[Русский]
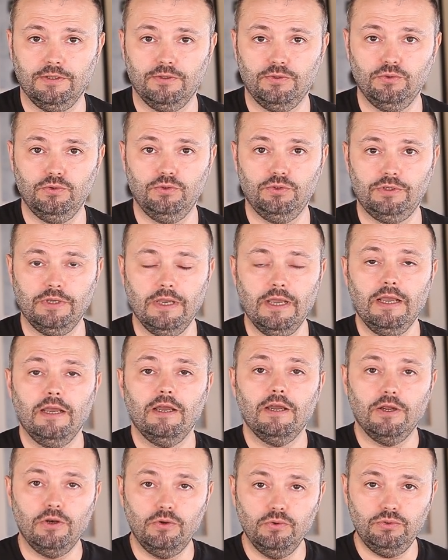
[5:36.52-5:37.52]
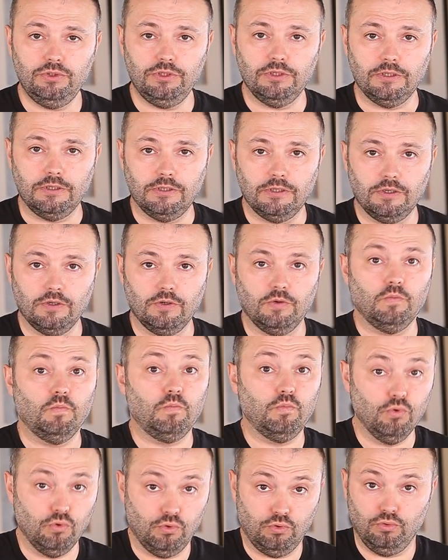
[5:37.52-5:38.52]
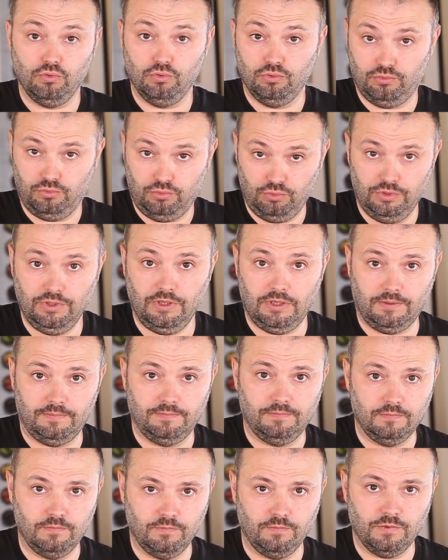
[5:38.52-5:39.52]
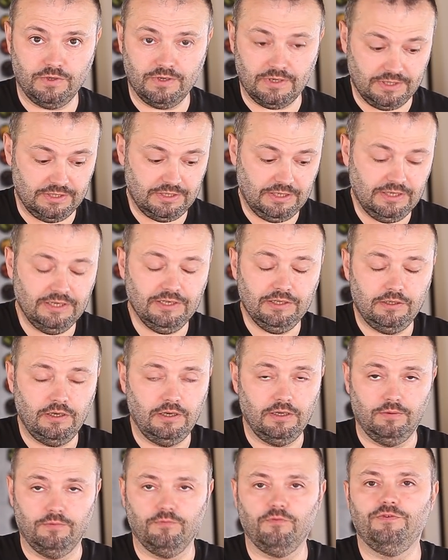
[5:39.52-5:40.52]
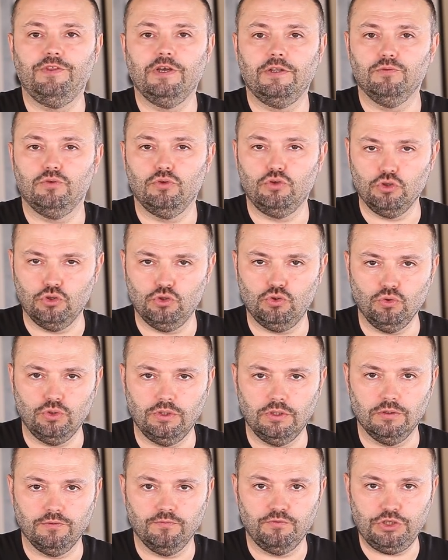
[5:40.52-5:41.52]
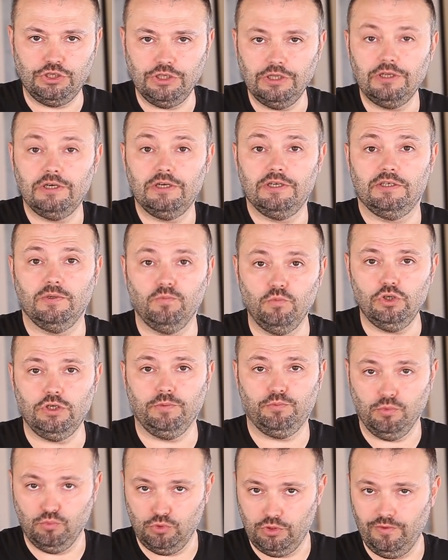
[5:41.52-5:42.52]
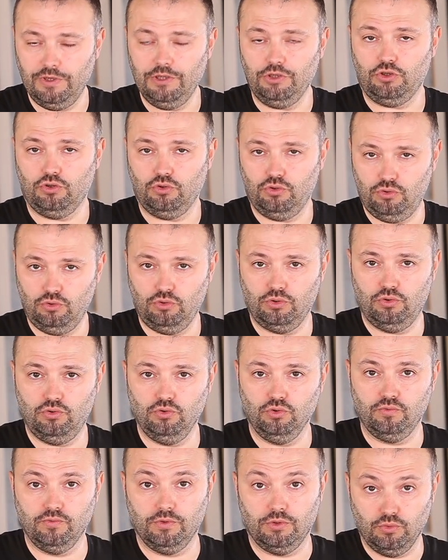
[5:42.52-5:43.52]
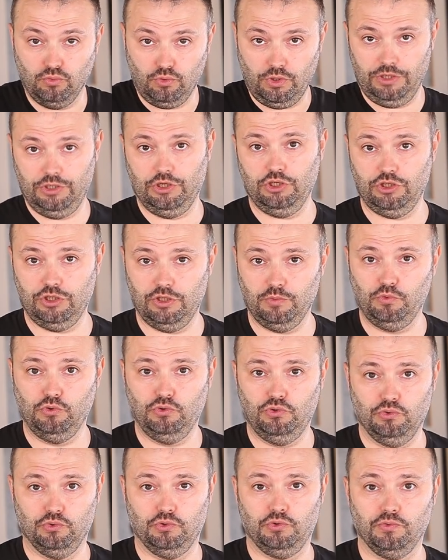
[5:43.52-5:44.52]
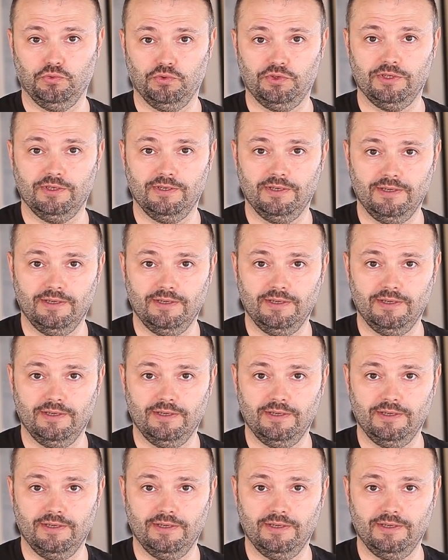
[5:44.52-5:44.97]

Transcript: То есть люди бухают туда разрыхлителя, в данном случае соды, в 4 раза больше, а потом удивляются, что сода чувствуется. Ну, конечно, она будет чувствоваться.